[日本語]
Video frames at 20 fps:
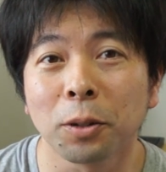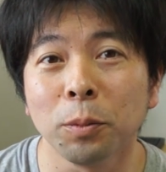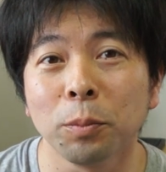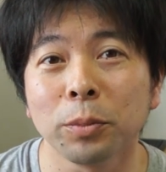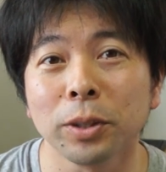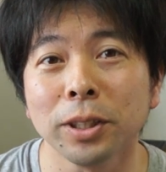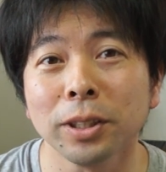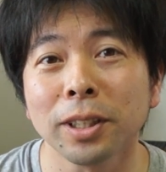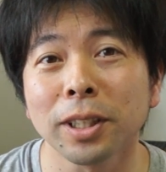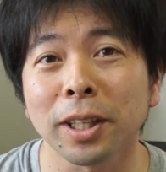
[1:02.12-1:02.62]

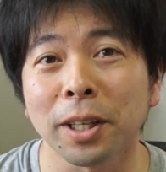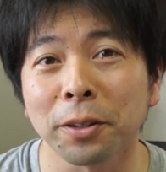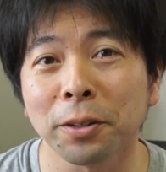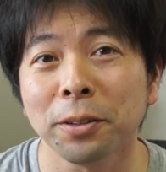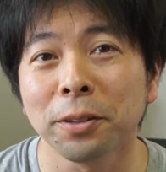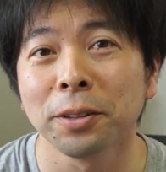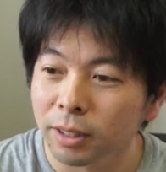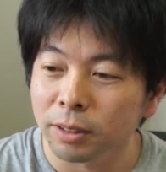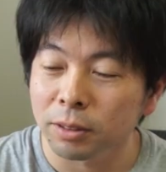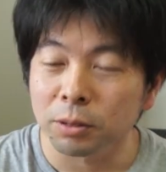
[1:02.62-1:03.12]
コンビニでだよ
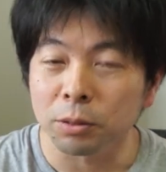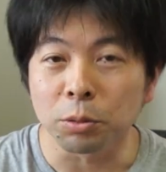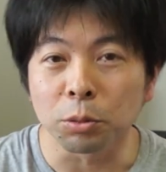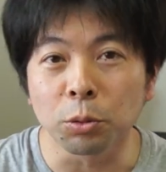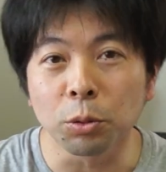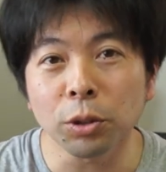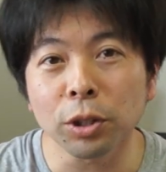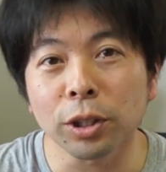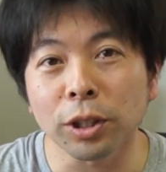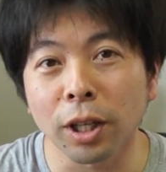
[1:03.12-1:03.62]
す
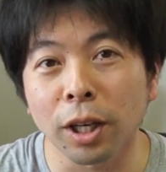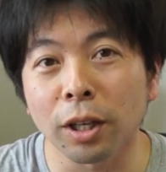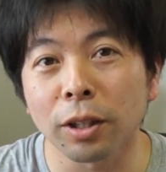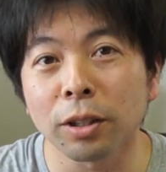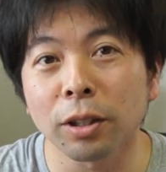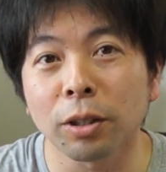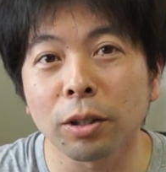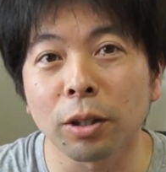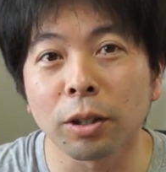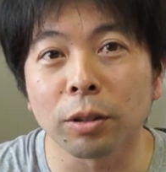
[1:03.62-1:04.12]
ごいね
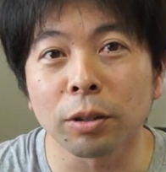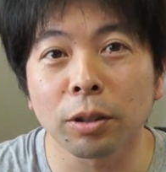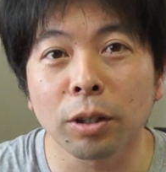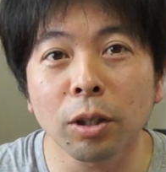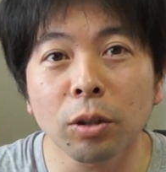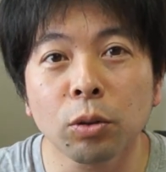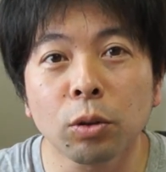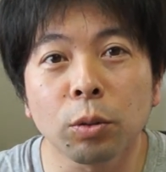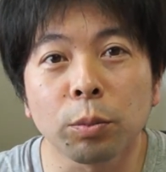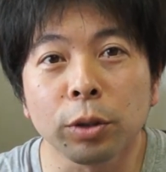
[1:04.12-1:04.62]
なんか
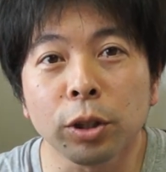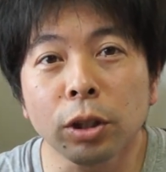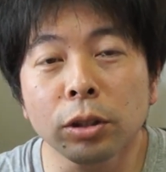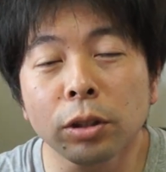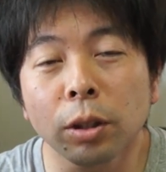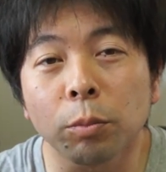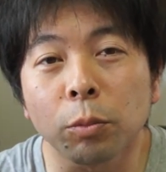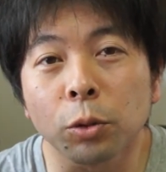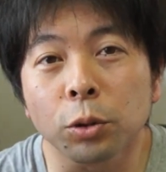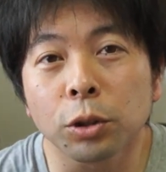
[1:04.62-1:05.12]
結構皆
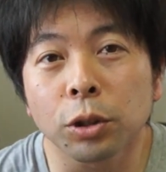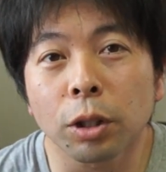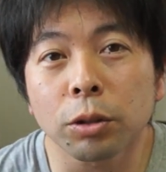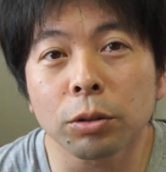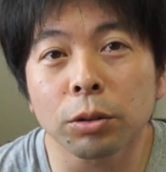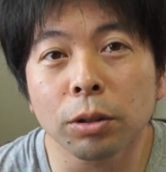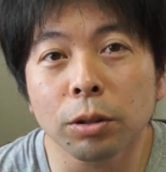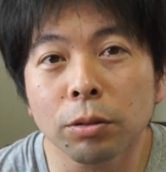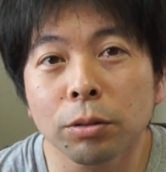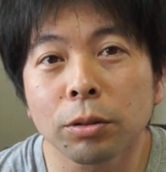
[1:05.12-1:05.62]
さん持ち
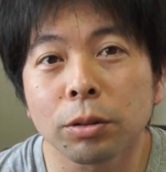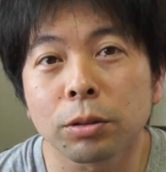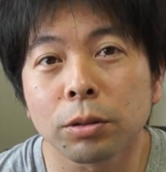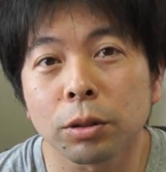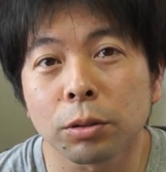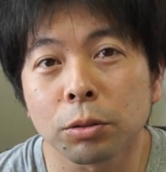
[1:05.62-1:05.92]
歩いてるんですね